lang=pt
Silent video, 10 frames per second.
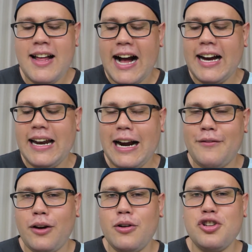A galera
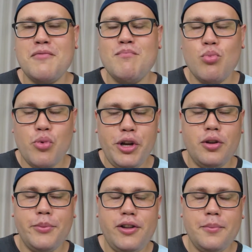vai curtir
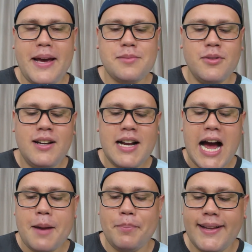muito, muito mesmo
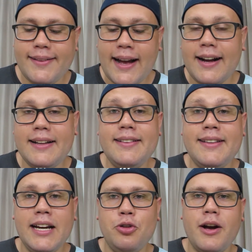aí poder estar tá
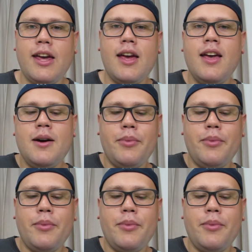cantando aqui,